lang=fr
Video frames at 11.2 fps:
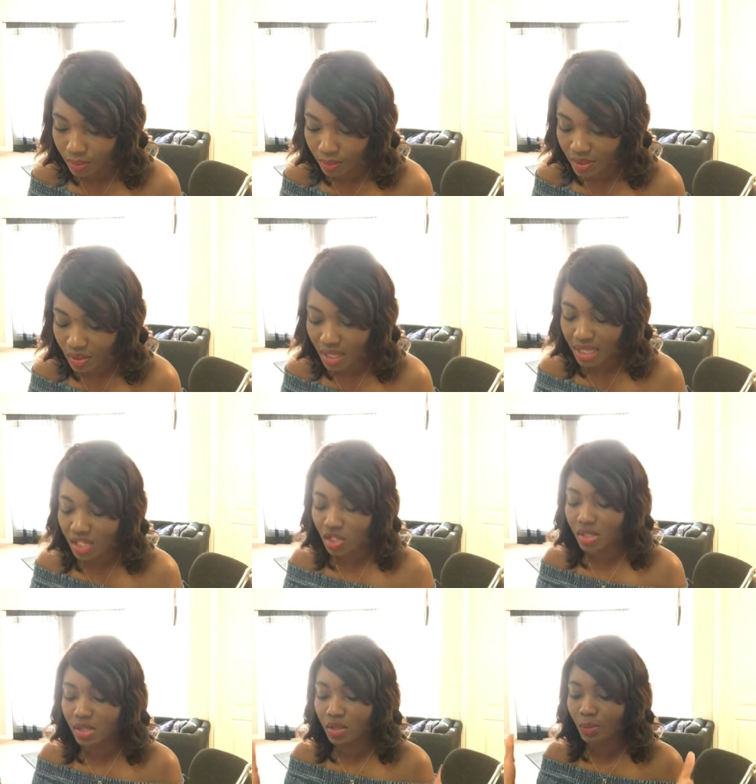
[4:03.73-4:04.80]
Parce qu'on a des gens
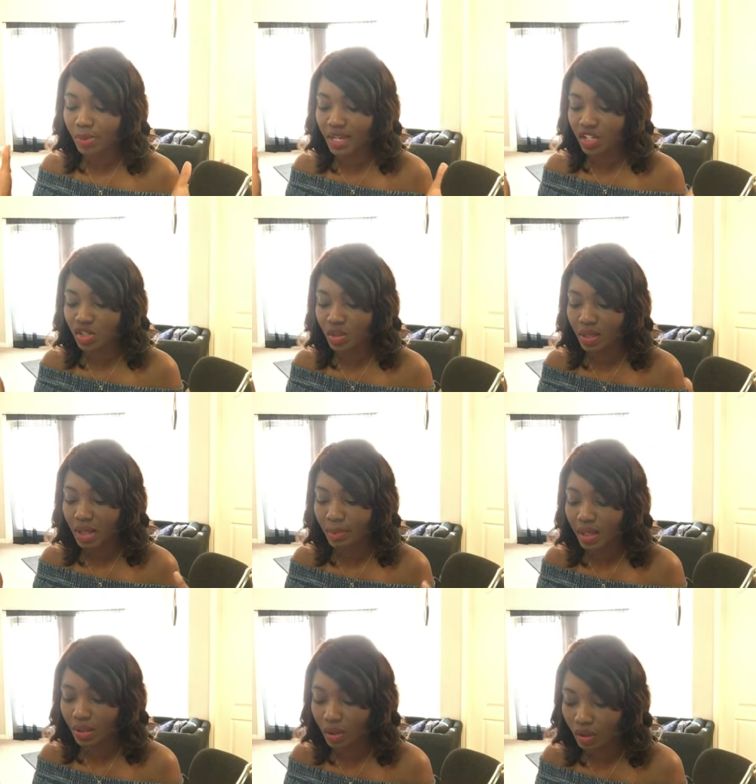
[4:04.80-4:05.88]
ici qui ont PHJ qu'on
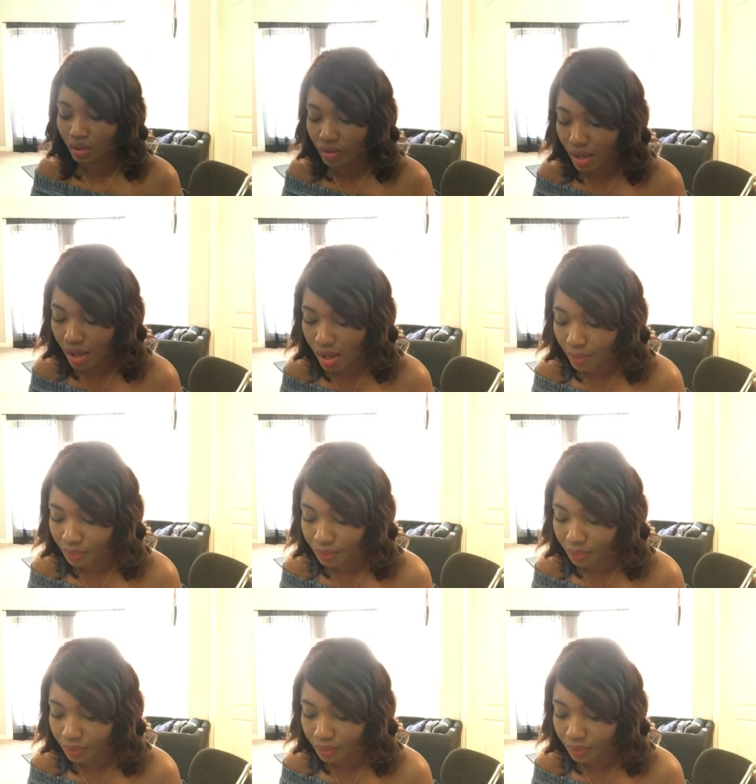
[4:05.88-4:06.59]
appelle docteur.